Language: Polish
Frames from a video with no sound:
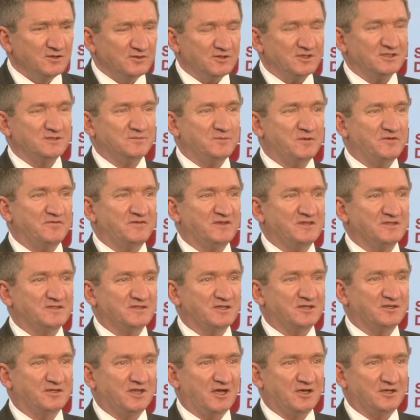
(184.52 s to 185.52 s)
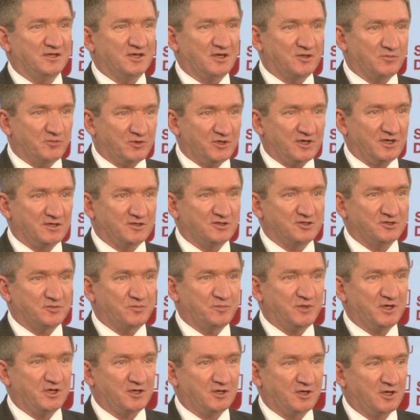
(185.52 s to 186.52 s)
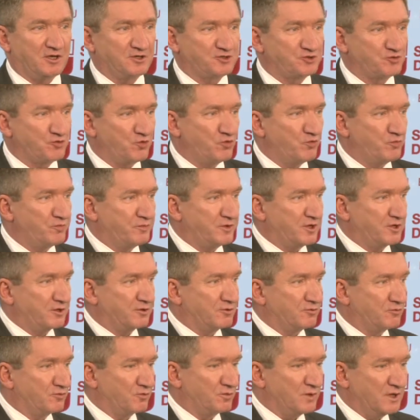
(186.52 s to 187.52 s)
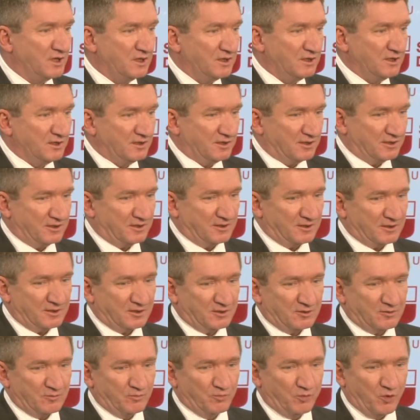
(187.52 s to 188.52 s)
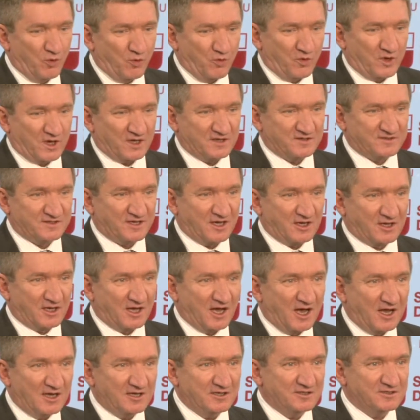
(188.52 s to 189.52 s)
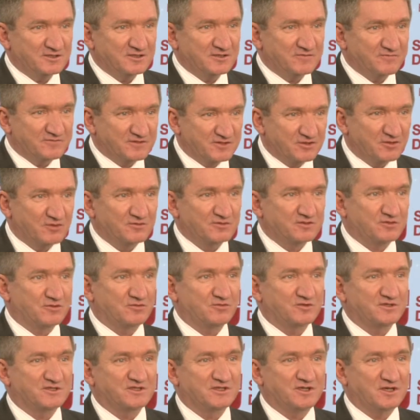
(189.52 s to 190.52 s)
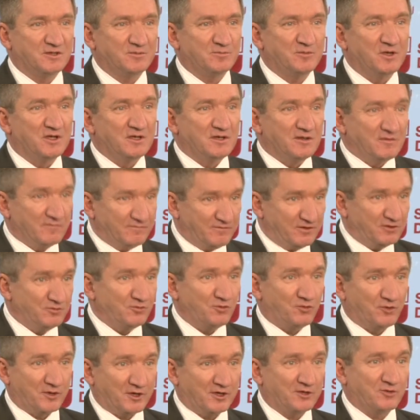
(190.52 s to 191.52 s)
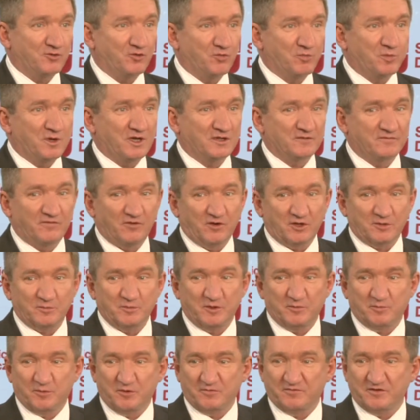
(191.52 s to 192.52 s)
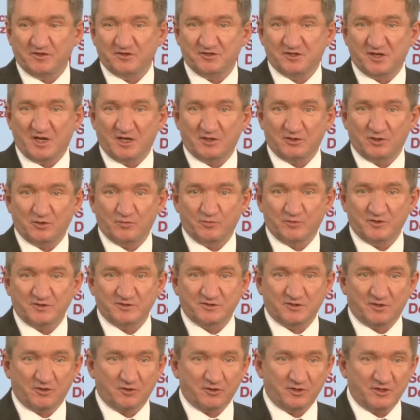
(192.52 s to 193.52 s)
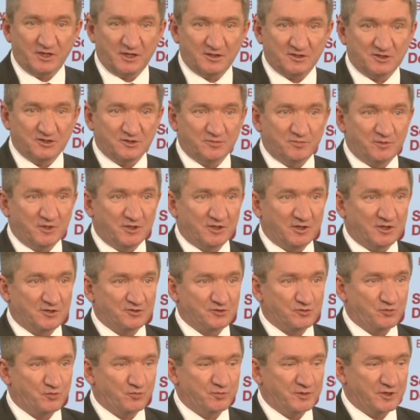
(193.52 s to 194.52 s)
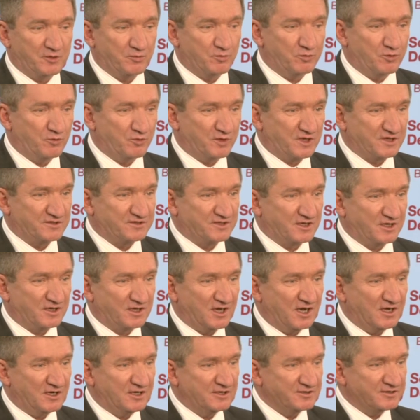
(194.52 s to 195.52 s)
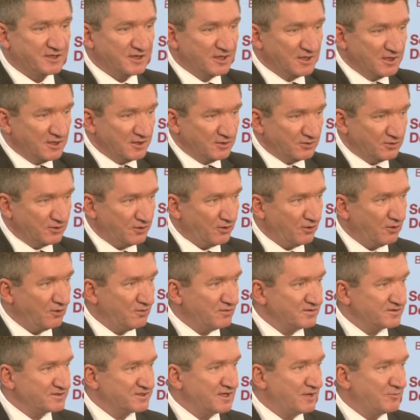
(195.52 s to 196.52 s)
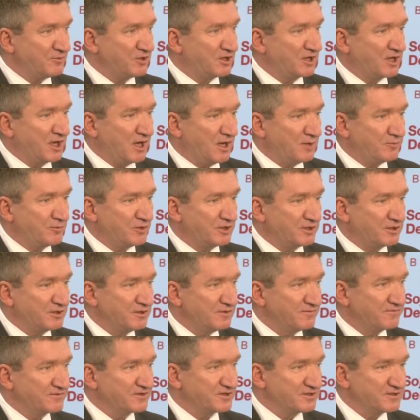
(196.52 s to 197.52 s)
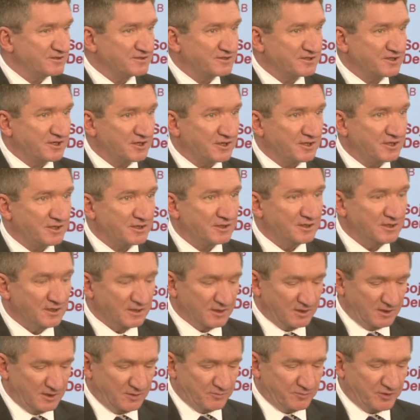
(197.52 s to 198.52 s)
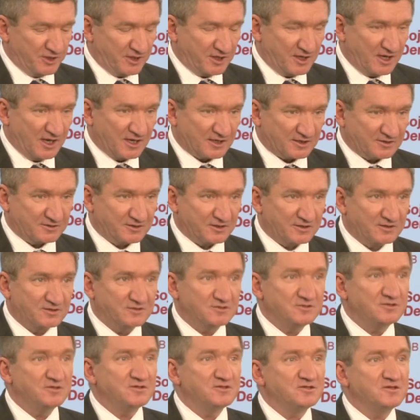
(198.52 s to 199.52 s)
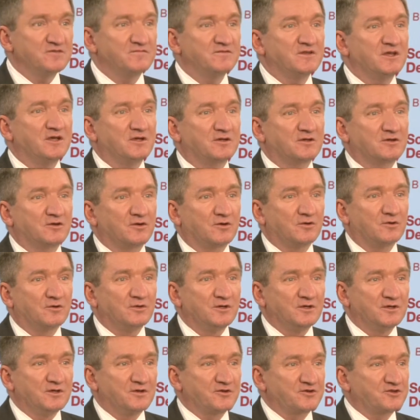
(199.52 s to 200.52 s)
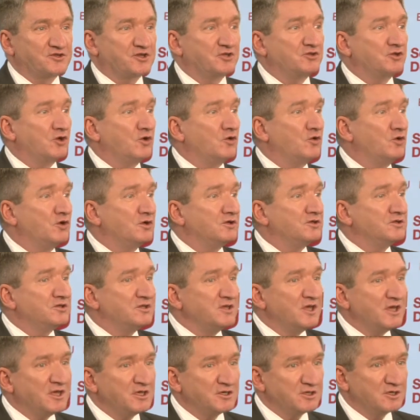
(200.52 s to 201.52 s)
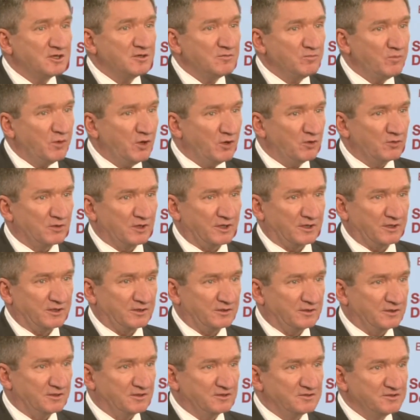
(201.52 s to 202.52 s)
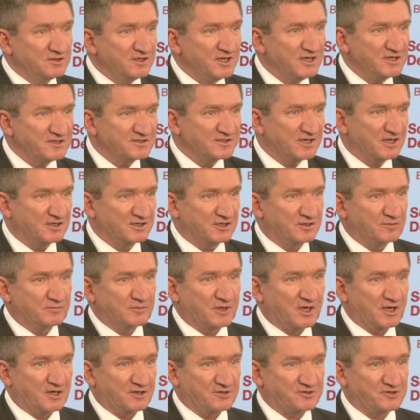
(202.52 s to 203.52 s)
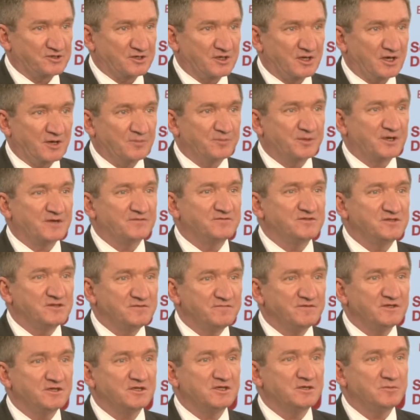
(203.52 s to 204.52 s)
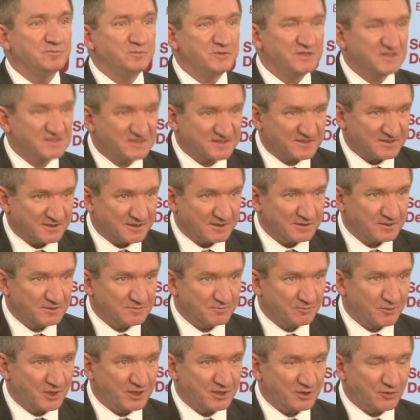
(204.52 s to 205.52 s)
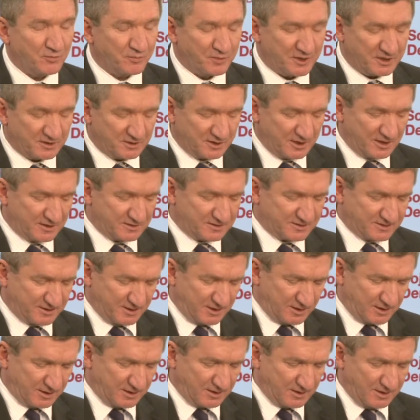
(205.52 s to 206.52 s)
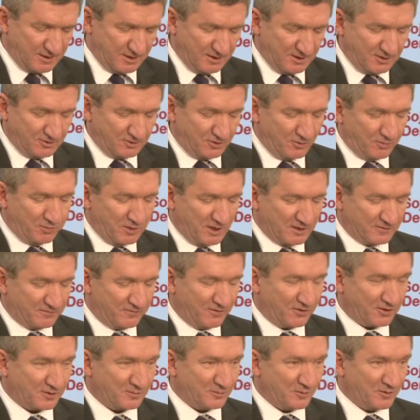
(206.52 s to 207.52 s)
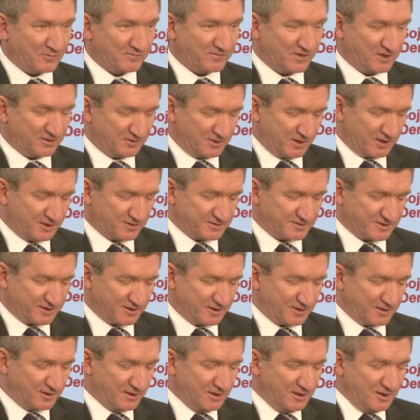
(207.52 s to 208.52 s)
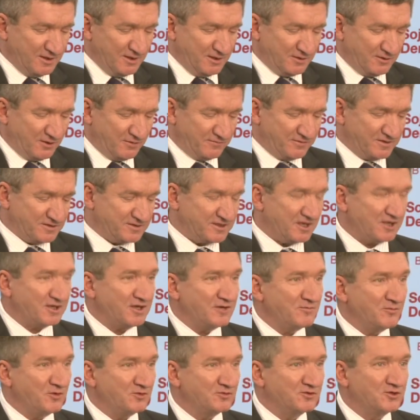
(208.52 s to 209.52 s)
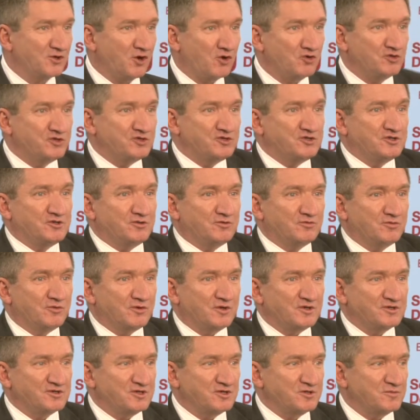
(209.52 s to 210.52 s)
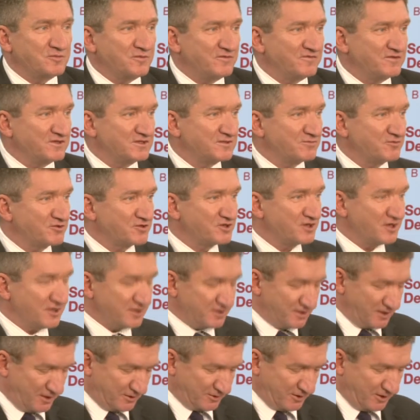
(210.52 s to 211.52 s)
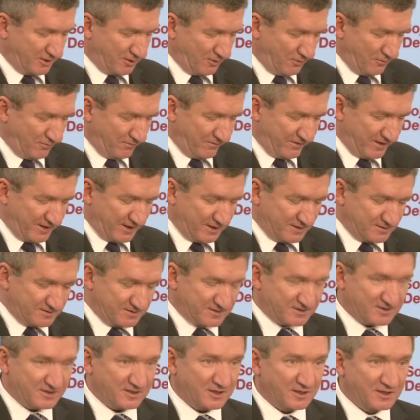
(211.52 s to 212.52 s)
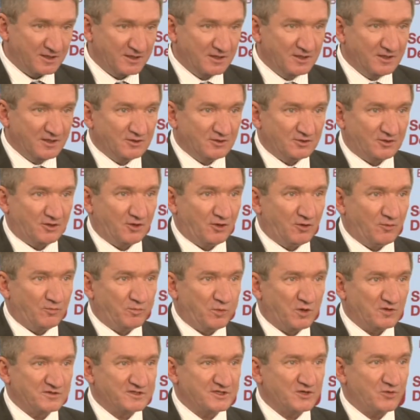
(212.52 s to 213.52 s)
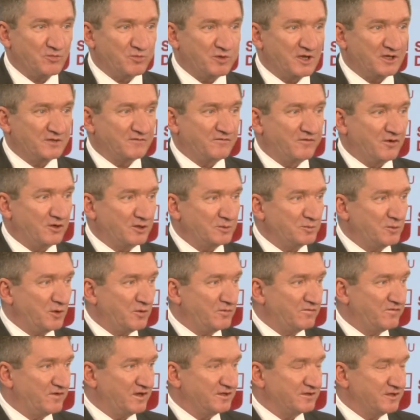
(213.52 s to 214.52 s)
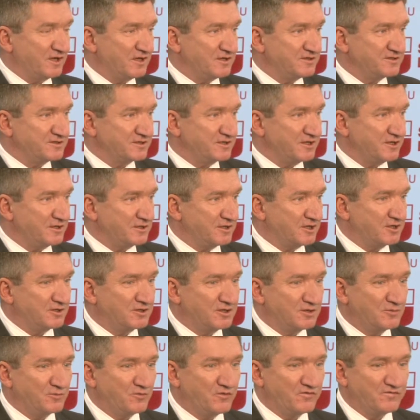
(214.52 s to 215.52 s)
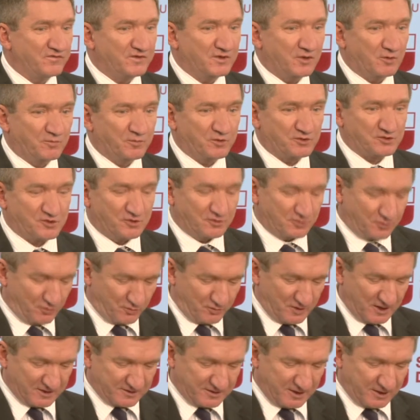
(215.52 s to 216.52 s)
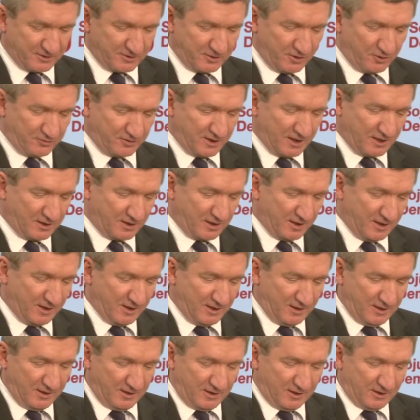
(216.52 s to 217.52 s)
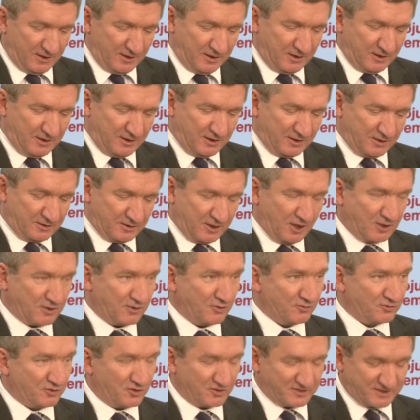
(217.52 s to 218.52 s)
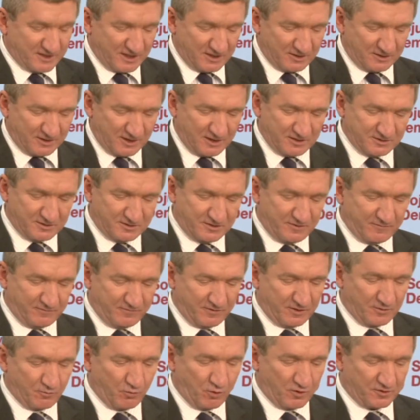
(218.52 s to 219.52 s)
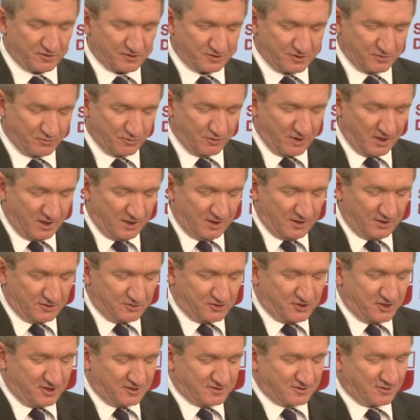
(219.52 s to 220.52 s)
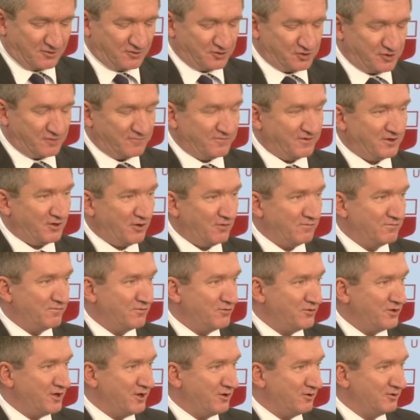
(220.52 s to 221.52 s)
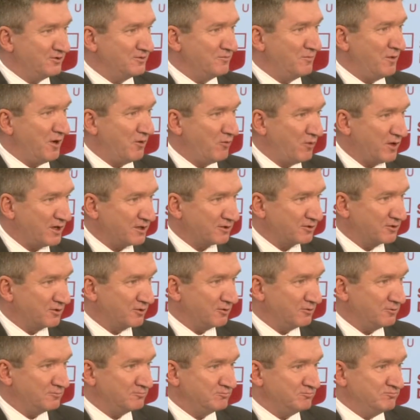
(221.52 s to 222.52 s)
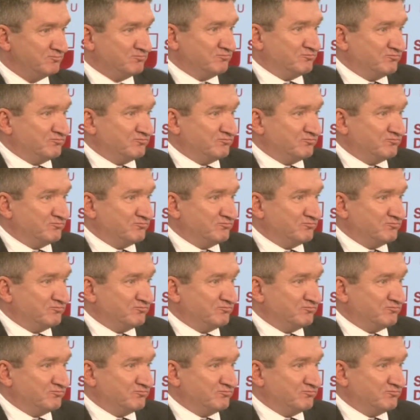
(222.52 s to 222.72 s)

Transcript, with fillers: To jest mniej więcej tak, jakby jakiś piekarz upiegł e, bułkę za kalec i w związku z tym według reguł Platformy powiedziano by, skoro jakiś piekarz upiekł bułkę za kalec, to zamykamy wszystkie piekarnie. Nic dziwnego, że to nie kibole, nie zadymiarze, a prawdziwi kibice mają pretensje do Platformy Obywatelskiej. No więc takie mądrości, które żeśmy wysłyszeli na tej konferencji, to poseł Platformy Obywatelskiej, kiedy mówi o porządku na stadionach, e, taką to sentencję wygłosił. Dziecko się wychowuje od małego.